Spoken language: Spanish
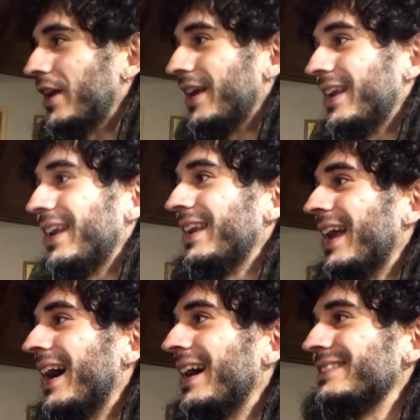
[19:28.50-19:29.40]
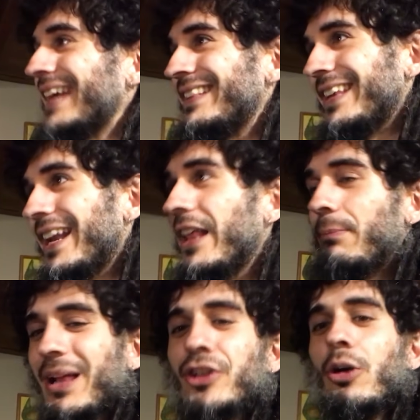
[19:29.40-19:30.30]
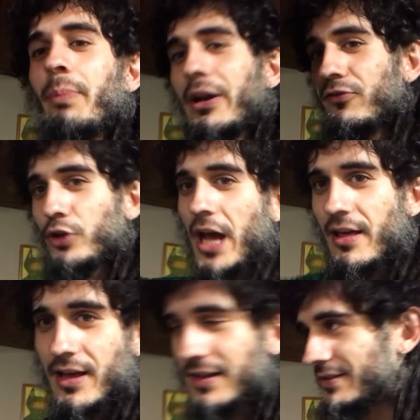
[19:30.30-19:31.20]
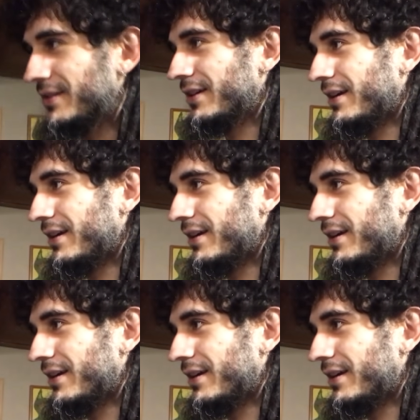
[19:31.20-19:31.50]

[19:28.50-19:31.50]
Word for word: eh, las esteras de plástico perforadas,